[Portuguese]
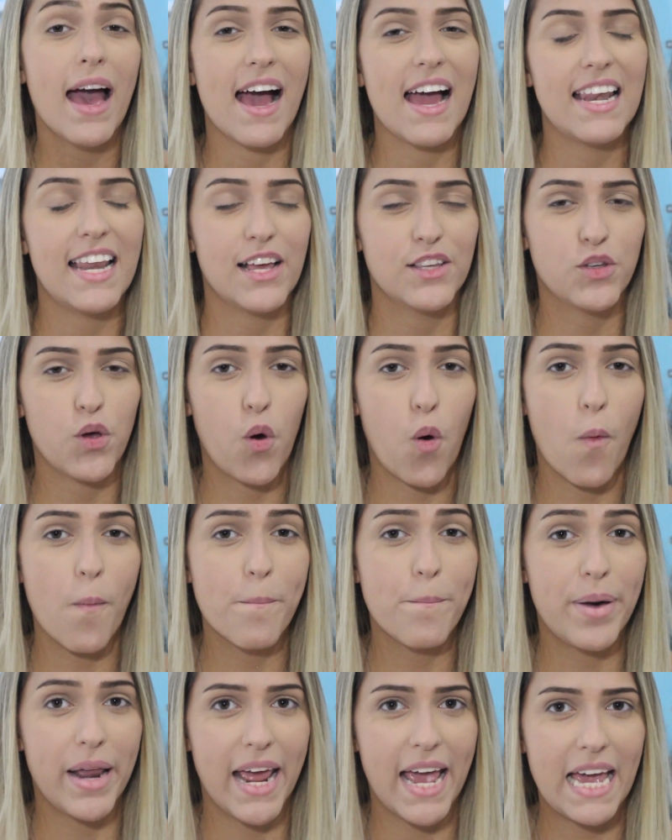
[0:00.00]
Aliás, eu
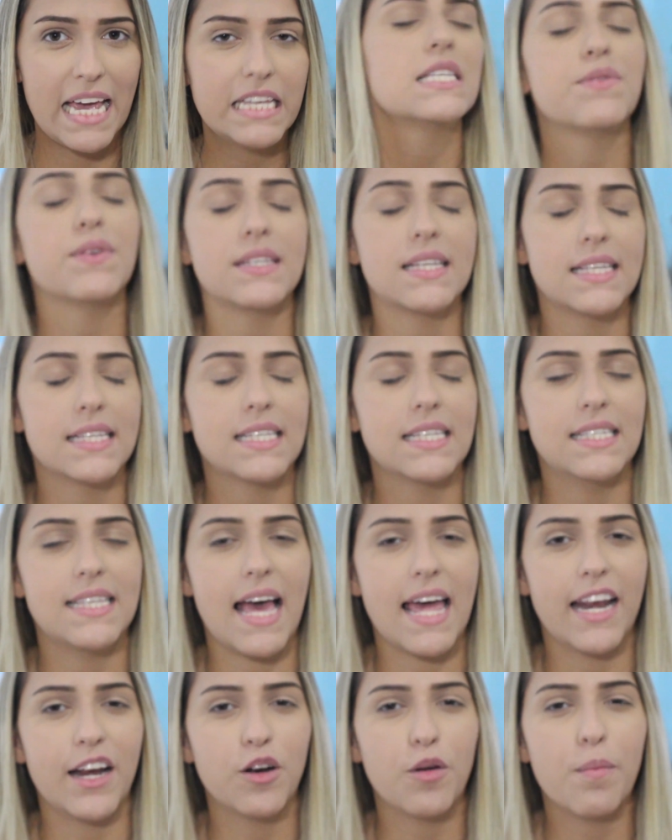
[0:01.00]
comprei. Se vocês
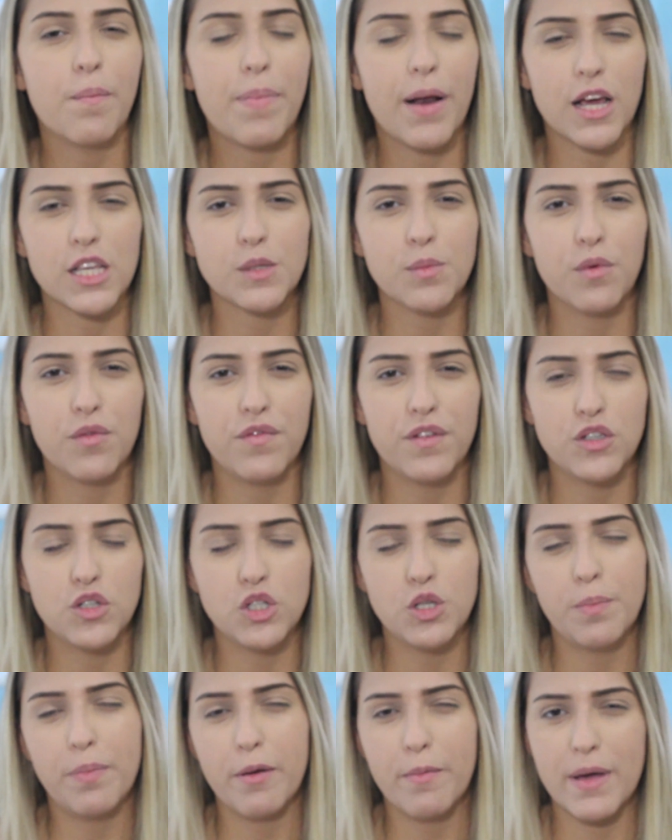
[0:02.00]
quiserem, num próximo
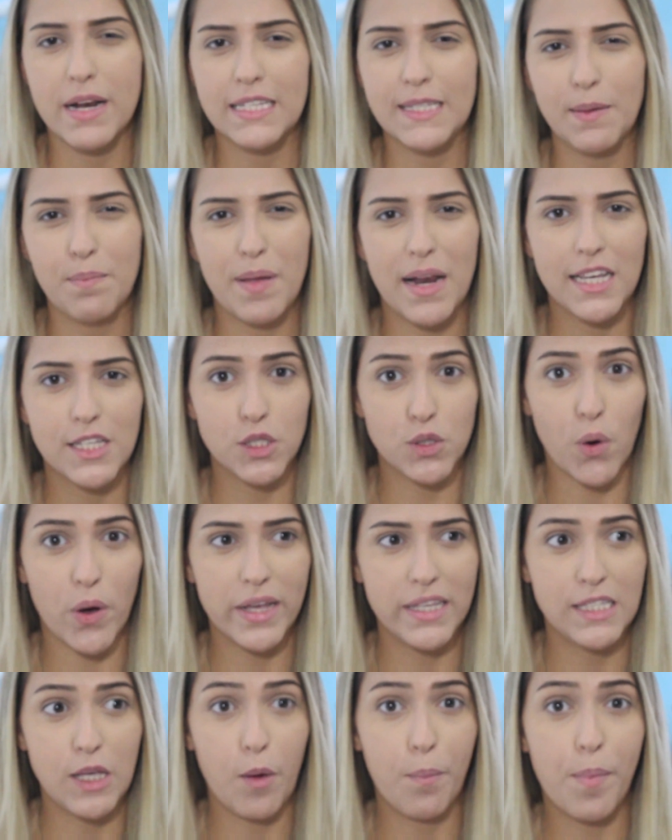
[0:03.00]
vídeo de primeiras
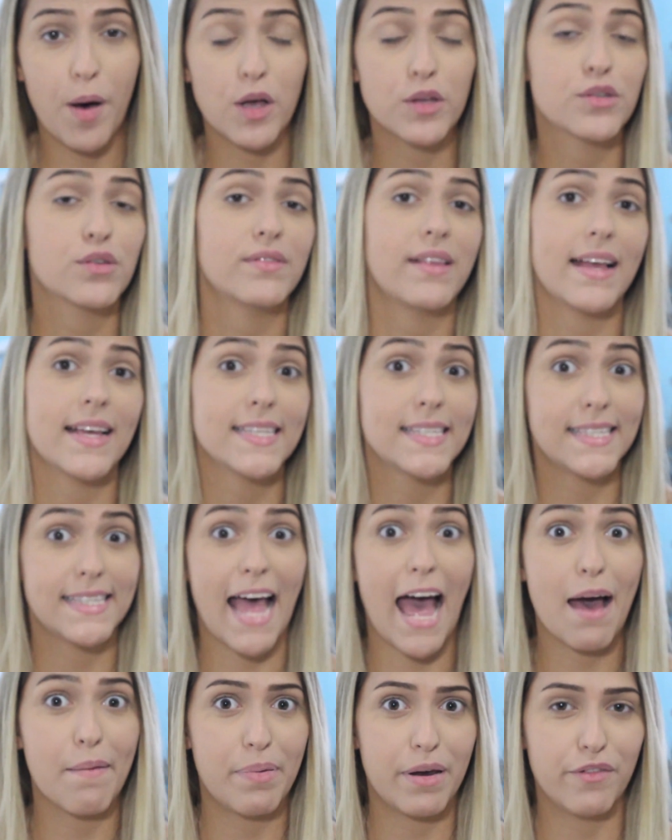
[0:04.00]
impressões, eu posso
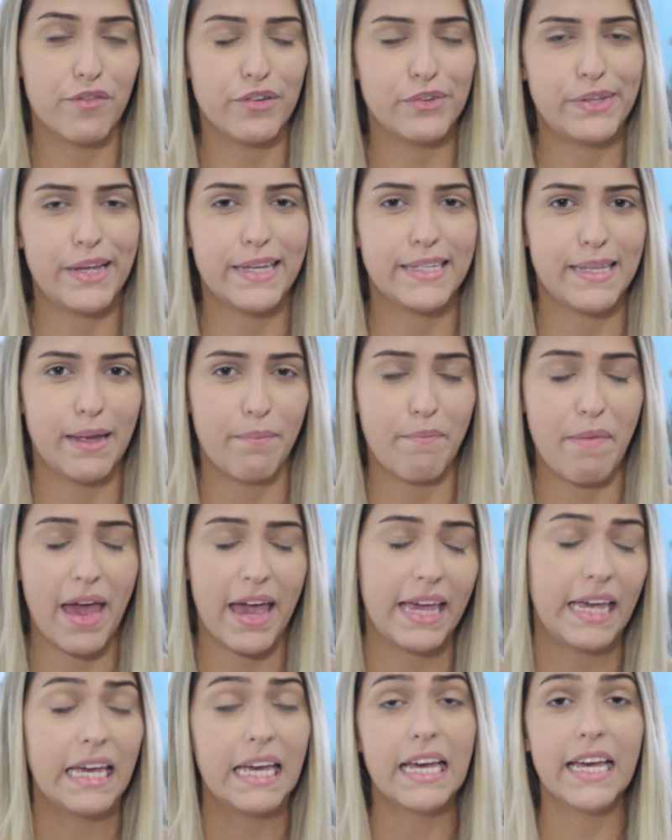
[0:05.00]
testar pra vocês
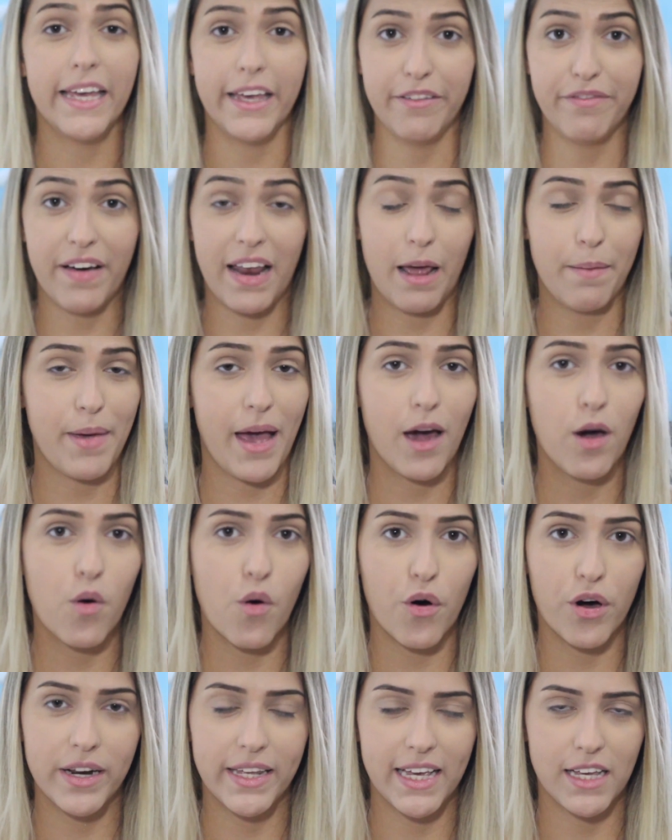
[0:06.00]
também e falar minha
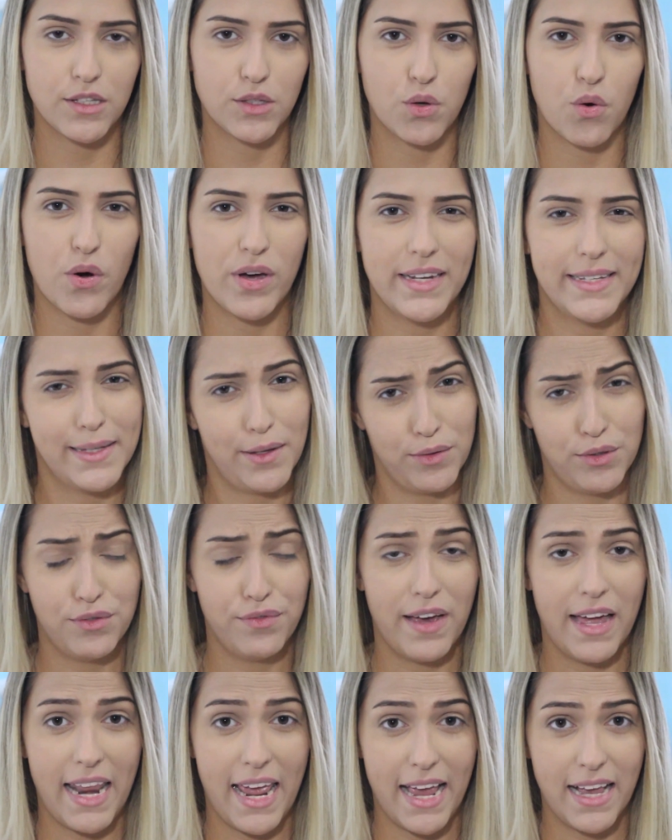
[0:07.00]
cor, que as cores são
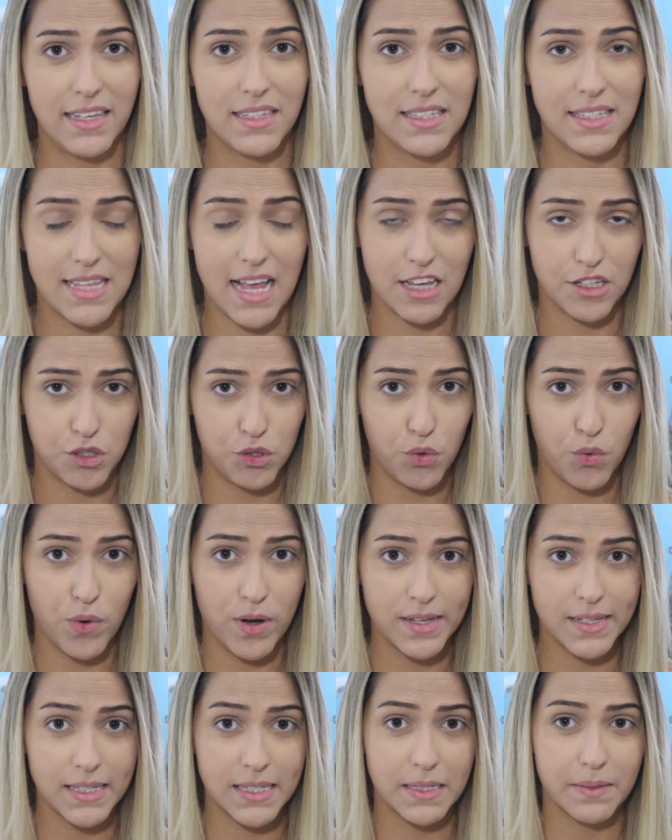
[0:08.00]
diferentes das
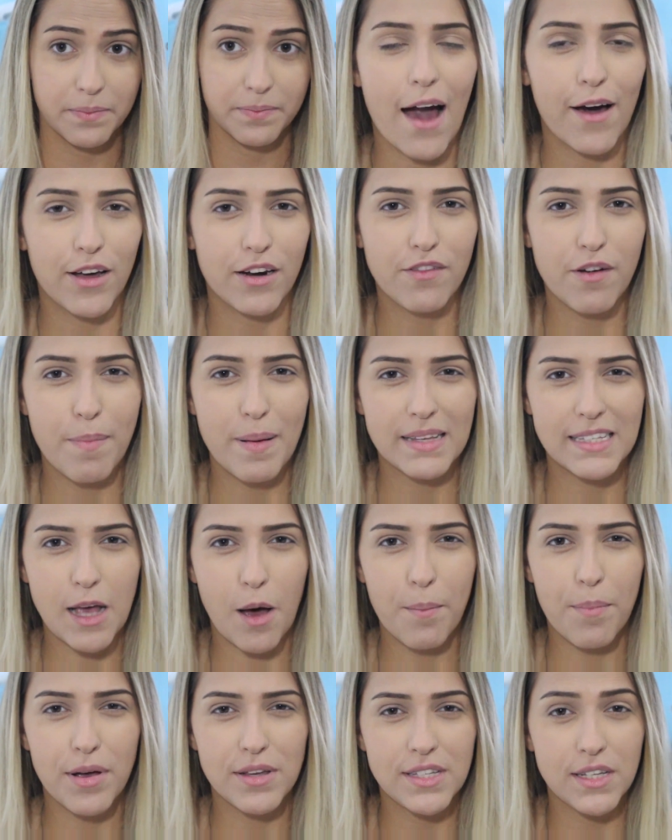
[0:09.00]
duas. Agora eu vou
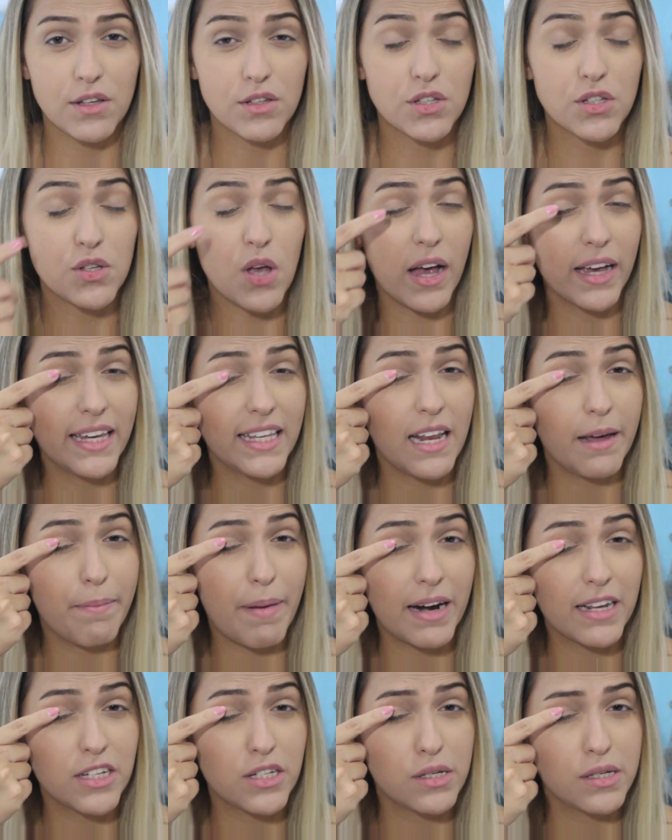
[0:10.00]
passar um pozinho só aqui na
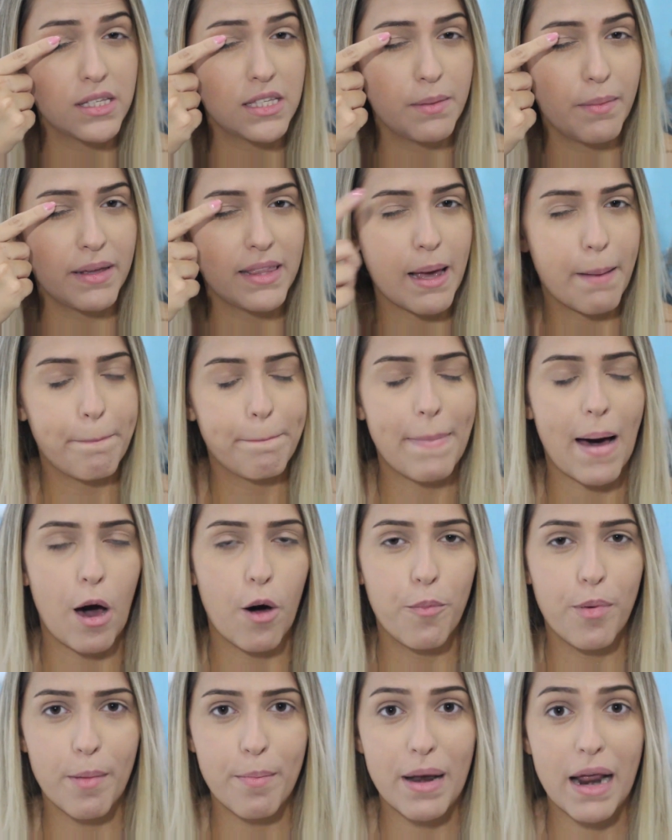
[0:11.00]
parte de cima da
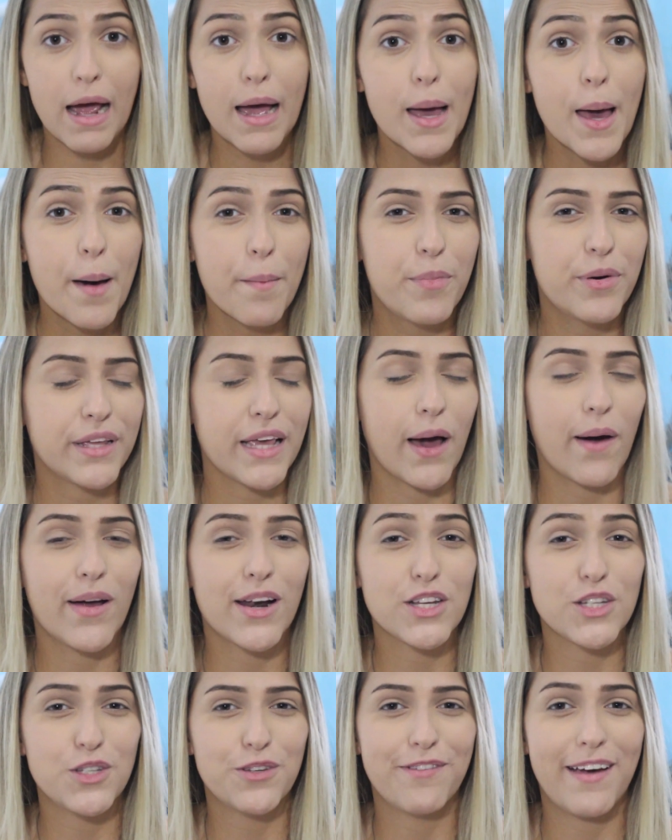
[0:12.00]
pálpebra, porque
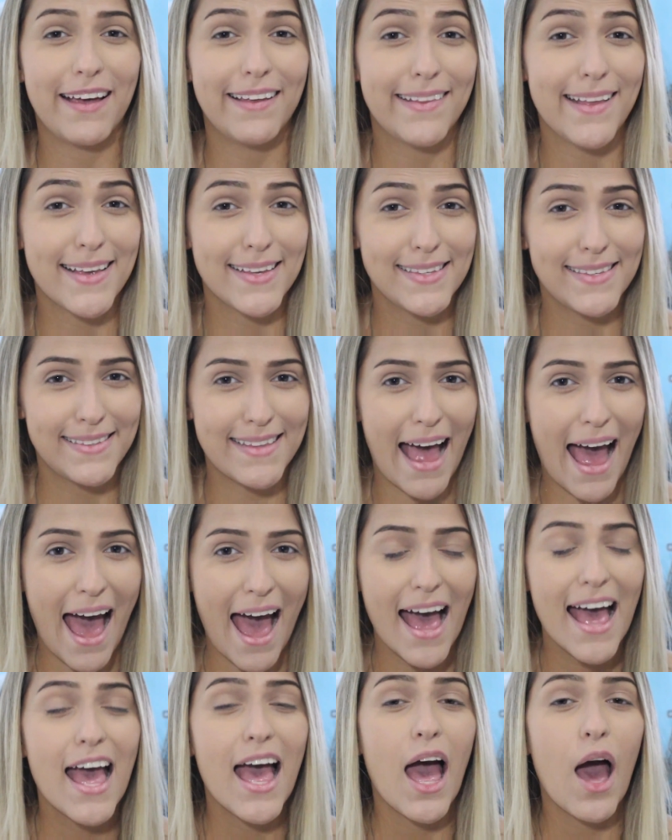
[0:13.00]
agora a gente vai
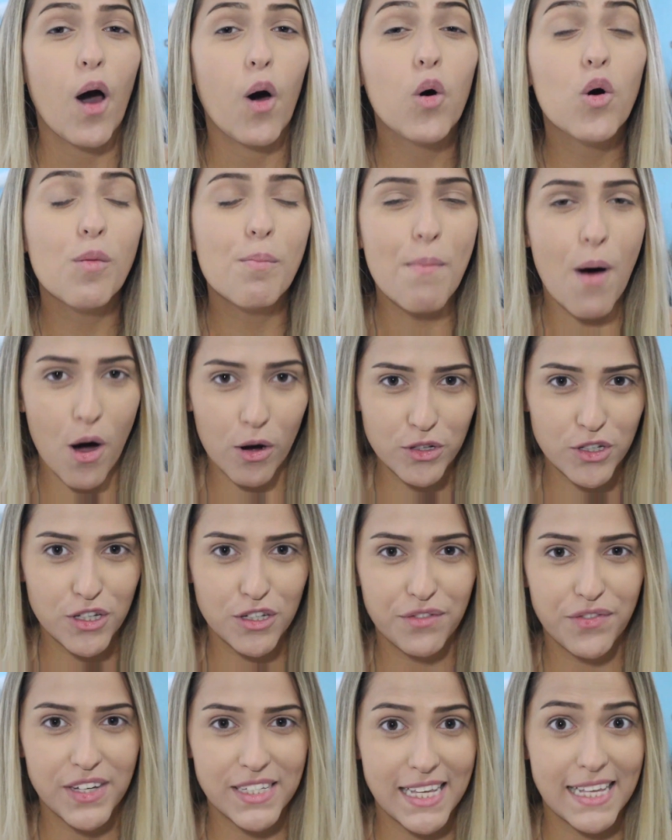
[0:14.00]
testar o molde de fazer